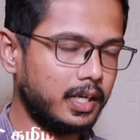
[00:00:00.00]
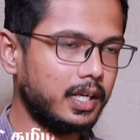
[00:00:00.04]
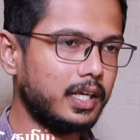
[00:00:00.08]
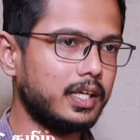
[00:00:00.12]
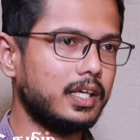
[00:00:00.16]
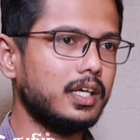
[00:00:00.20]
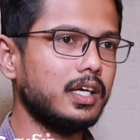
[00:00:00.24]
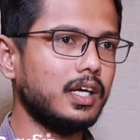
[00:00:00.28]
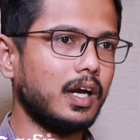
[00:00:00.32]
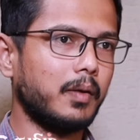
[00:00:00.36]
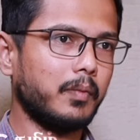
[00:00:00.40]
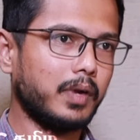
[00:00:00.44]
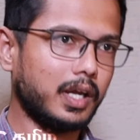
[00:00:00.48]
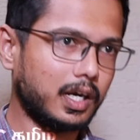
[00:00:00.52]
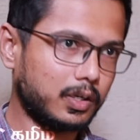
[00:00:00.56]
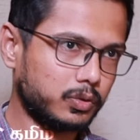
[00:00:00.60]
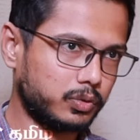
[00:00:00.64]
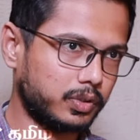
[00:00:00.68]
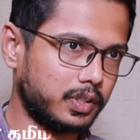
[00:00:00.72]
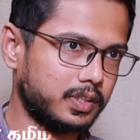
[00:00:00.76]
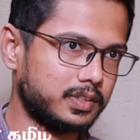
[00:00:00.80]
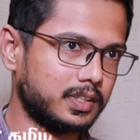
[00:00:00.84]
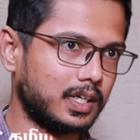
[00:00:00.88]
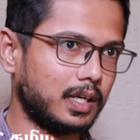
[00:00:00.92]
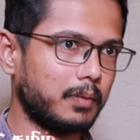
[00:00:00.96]
இன்றைக்கி
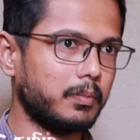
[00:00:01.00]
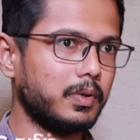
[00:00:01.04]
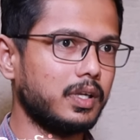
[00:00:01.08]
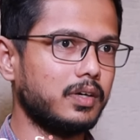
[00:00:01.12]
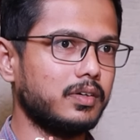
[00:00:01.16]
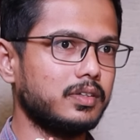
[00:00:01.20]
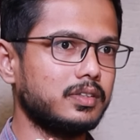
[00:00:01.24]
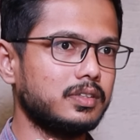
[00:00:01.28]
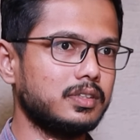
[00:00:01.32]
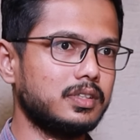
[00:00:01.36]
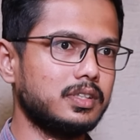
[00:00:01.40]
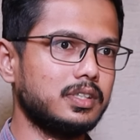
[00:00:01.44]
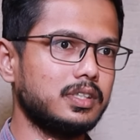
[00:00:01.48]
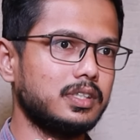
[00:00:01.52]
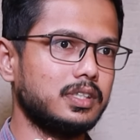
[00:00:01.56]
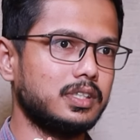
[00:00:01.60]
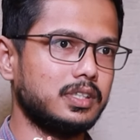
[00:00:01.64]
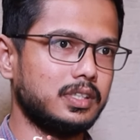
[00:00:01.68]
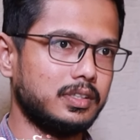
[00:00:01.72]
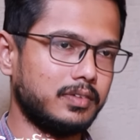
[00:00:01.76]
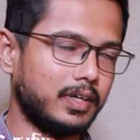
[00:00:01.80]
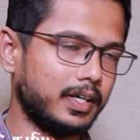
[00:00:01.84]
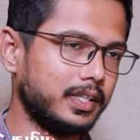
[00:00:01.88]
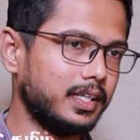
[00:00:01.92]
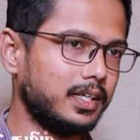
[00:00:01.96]
அமலாக்கத்துறை சார்பில் வந்து
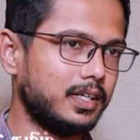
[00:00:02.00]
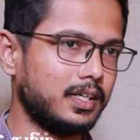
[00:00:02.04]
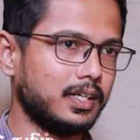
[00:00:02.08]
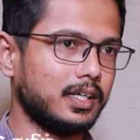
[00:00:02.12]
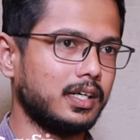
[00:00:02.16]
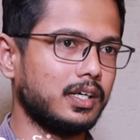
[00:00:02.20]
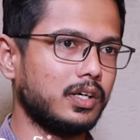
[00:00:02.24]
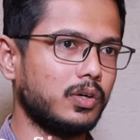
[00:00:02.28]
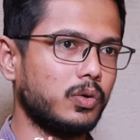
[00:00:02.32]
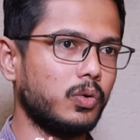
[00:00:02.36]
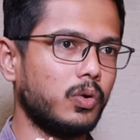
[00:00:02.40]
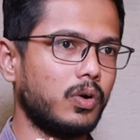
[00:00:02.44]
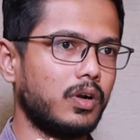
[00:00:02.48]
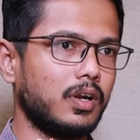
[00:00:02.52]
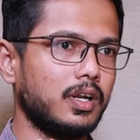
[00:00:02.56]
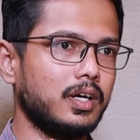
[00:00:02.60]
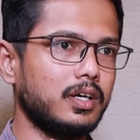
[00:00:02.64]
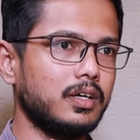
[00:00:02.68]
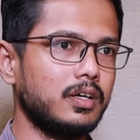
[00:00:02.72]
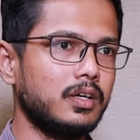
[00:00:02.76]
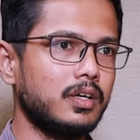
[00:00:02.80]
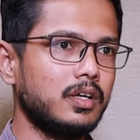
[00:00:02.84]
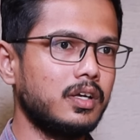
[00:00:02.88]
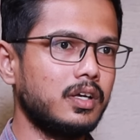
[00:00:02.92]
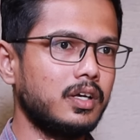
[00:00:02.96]
வாதிட்டு இருக்காங்க
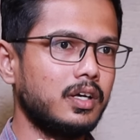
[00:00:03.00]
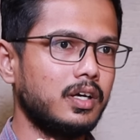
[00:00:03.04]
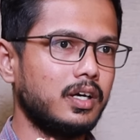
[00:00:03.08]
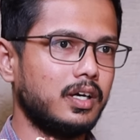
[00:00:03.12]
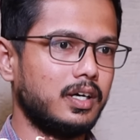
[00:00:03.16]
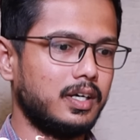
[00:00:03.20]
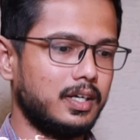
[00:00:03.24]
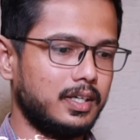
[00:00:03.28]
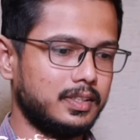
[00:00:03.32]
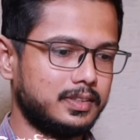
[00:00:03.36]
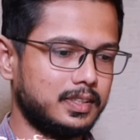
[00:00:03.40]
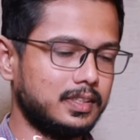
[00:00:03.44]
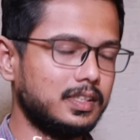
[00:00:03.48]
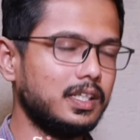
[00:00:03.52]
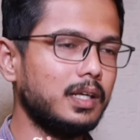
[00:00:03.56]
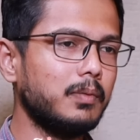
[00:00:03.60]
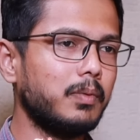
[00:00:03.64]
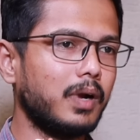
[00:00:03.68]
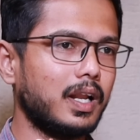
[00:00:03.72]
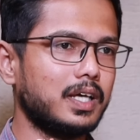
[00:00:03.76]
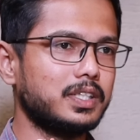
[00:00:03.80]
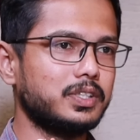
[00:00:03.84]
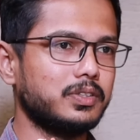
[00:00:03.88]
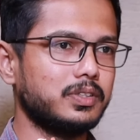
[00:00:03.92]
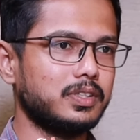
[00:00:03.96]
கோர்ட்டில்
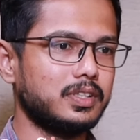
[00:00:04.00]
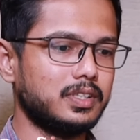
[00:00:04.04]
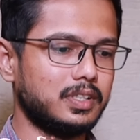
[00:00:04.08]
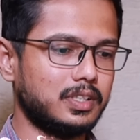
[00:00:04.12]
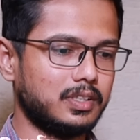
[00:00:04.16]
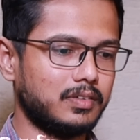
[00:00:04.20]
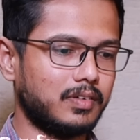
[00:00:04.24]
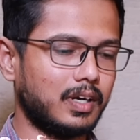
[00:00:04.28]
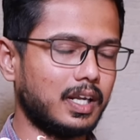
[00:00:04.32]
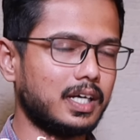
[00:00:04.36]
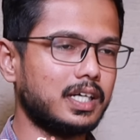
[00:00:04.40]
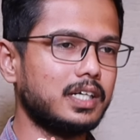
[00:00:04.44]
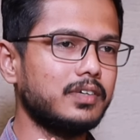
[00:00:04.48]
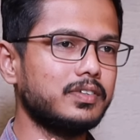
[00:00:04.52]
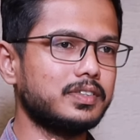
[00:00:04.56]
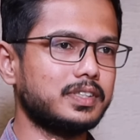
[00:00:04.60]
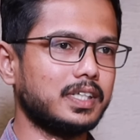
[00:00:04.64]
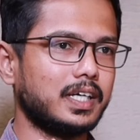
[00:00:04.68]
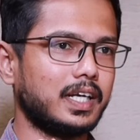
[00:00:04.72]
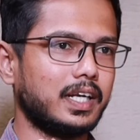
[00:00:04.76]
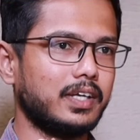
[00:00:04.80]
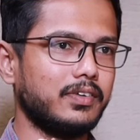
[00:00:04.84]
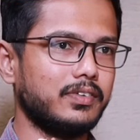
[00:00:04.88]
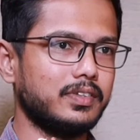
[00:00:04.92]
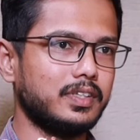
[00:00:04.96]
செந்தில் பாலாஜி வந்து இந்த வழக்கு
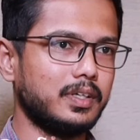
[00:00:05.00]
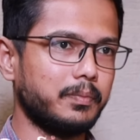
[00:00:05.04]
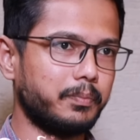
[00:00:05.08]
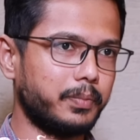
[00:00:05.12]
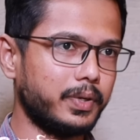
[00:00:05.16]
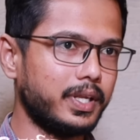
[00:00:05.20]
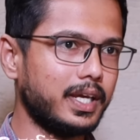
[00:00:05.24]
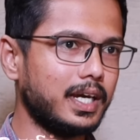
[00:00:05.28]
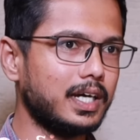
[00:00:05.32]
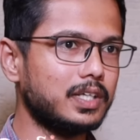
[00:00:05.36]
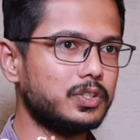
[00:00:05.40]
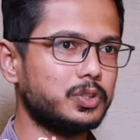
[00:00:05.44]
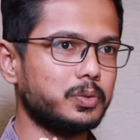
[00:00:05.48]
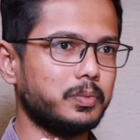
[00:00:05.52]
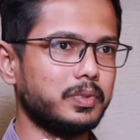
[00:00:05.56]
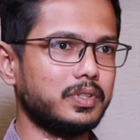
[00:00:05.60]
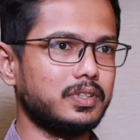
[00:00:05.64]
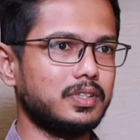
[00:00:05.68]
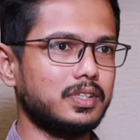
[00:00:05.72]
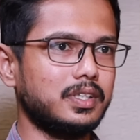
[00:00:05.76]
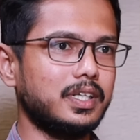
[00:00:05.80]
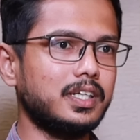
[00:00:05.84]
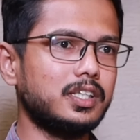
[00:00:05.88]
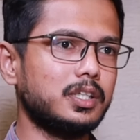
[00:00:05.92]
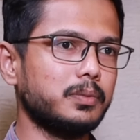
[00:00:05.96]
விசாரணையை வந்து எப்படியாச்சும்
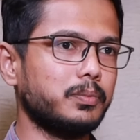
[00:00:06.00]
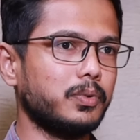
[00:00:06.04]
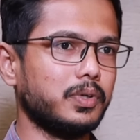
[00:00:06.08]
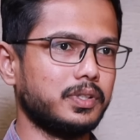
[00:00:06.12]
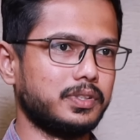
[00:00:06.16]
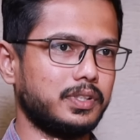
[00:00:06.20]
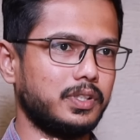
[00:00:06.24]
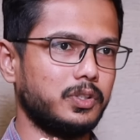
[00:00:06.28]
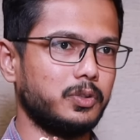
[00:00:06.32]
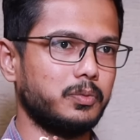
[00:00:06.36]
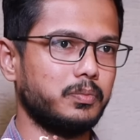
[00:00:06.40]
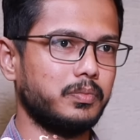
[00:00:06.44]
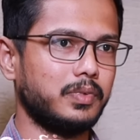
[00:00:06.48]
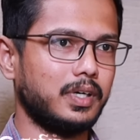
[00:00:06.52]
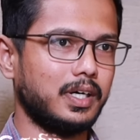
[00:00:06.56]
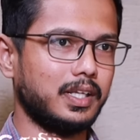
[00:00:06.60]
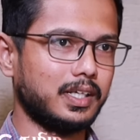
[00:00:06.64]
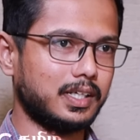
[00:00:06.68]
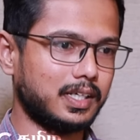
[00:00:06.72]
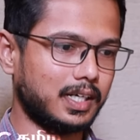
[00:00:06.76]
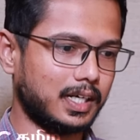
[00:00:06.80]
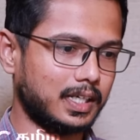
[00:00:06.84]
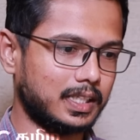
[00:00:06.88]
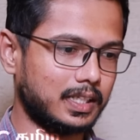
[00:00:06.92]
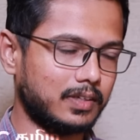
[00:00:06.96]
வந்து நீர்த்து போக செய்யணும்
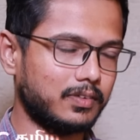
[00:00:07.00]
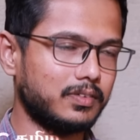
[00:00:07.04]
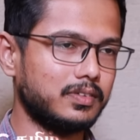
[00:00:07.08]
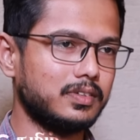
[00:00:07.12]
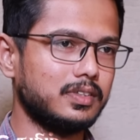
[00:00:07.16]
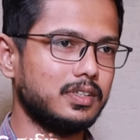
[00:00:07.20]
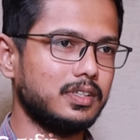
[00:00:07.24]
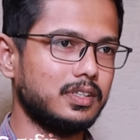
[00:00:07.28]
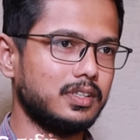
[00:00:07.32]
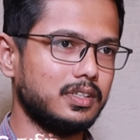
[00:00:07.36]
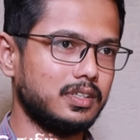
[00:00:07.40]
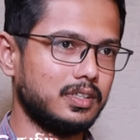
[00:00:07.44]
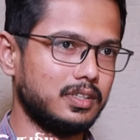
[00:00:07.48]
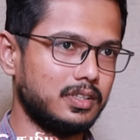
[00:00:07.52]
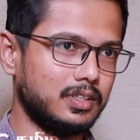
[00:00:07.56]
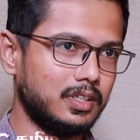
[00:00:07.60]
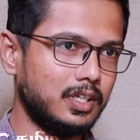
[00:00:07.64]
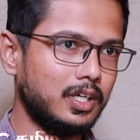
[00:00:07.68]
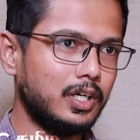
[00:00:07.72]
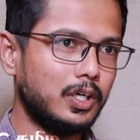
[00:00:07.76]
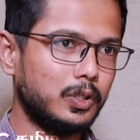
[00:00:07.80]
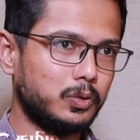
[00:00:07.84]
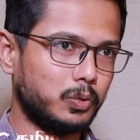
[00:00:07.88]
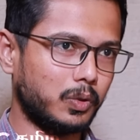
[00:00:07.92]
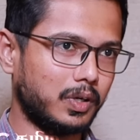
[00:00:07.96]
அதுக்காக தானே வந்து
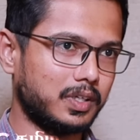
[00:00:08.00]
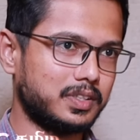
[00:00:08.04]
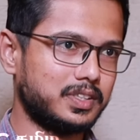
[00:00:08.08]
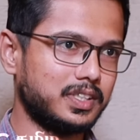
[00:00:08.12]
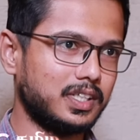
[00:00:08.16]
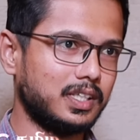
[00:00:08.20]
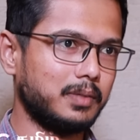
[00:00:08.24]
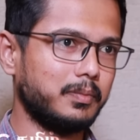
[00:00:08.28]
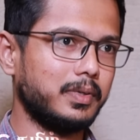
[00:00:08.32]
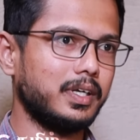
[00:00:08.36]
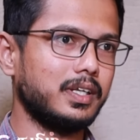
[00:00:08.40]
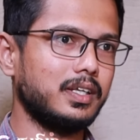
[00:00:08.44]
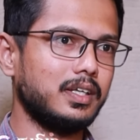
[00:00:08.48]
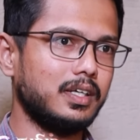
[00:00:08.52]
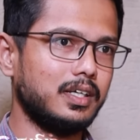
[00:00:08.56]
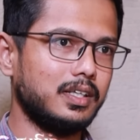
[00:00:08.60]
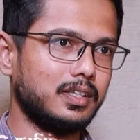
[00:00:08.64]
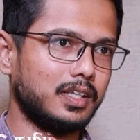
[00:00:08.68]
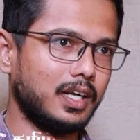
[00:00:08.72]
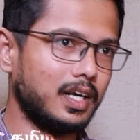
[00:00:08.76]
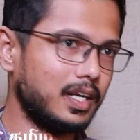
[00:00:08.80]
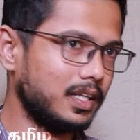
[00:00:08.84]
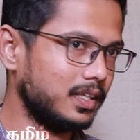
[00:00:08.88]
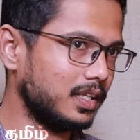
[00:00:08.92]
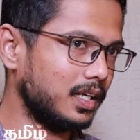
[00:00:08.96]
தொடர்ச்சி அந்த மாதிரி
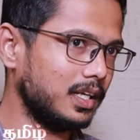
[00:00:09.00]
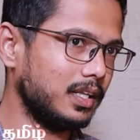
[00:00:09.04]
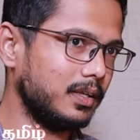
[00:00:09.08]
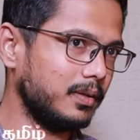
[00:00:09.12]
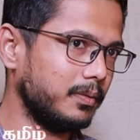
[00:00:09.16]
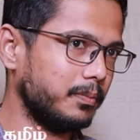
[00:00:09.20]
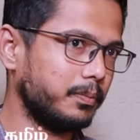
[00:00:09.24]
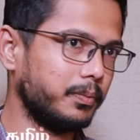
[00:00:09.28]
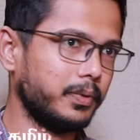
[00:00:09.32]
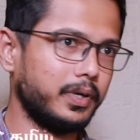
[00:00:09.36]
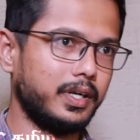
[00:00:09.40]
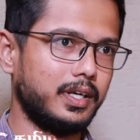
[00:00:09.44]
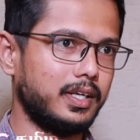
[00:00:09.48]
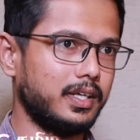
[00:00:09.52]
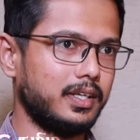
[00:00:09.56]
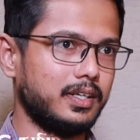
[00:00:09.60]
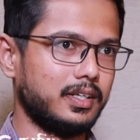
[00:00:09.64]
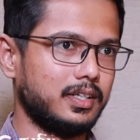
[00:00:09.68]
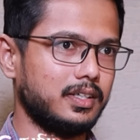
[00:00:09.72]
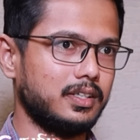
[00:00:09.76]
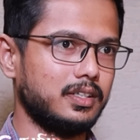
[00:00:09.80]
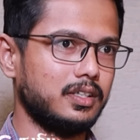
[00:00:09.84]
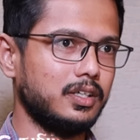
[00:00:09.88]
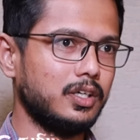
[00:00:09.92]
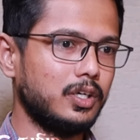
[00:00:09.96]
தள்ளி தள்ளி போயிட்டே
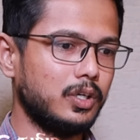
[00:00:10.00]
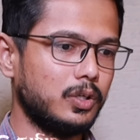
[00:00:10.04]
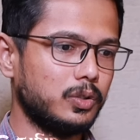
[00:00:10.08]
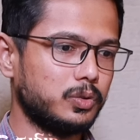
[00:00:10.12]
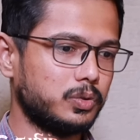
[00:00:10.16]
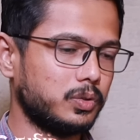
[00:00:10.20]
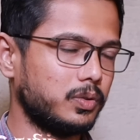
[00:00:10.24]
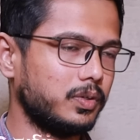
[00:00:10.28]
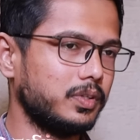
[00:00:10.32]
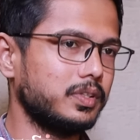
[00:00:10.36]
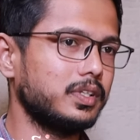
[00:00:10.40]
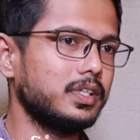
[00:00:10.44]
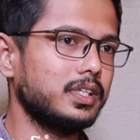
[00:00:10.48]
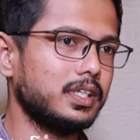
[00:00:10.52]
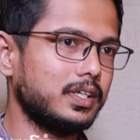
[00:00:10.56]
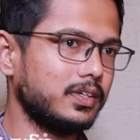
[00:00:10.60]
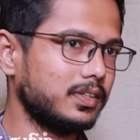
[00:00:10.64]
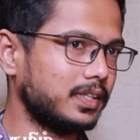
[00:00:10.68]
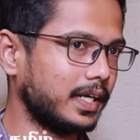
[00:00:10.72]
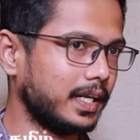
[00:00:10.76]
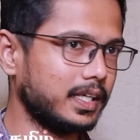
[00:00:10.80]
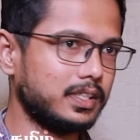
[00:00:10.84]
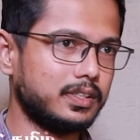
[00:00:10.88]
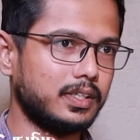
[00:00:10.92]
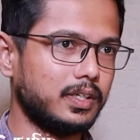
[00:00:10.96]
இருக்குது ஸோ வந்து
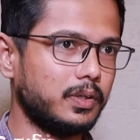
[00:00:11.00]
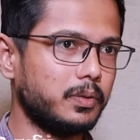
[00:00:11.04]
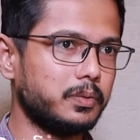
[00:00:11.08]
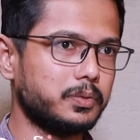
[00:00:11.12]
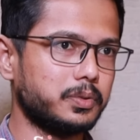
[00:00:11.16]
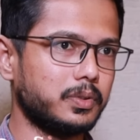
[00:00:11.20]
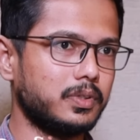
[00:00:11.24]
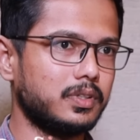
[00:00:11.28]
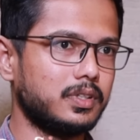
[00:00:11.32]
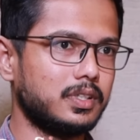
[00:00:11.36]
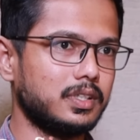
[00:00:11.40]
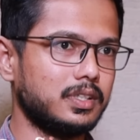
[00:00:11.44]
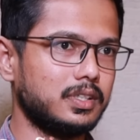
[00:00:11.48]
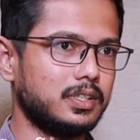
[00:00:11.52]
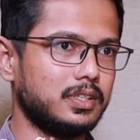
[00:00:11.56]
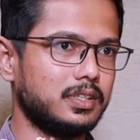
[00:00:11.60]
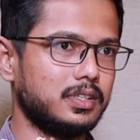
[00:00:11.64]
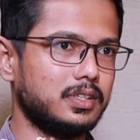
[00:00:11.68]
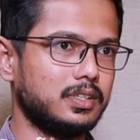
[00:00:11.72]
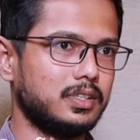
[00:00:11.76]
இதுக்கு தடை செய்யணும்னு சொல்லிட்டு